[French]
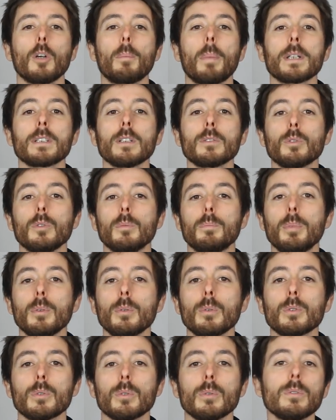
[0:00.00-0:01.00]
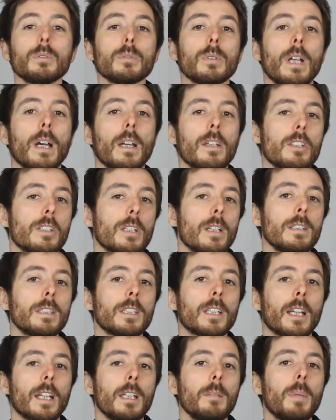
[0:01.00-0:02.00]
représente une ponction sur la richesse
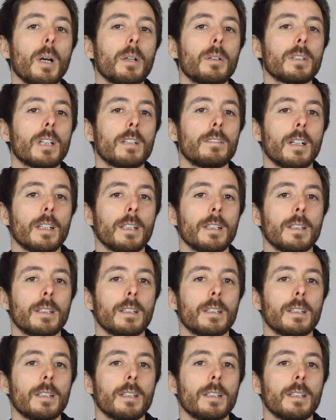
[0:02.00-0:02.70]
créée par le travail.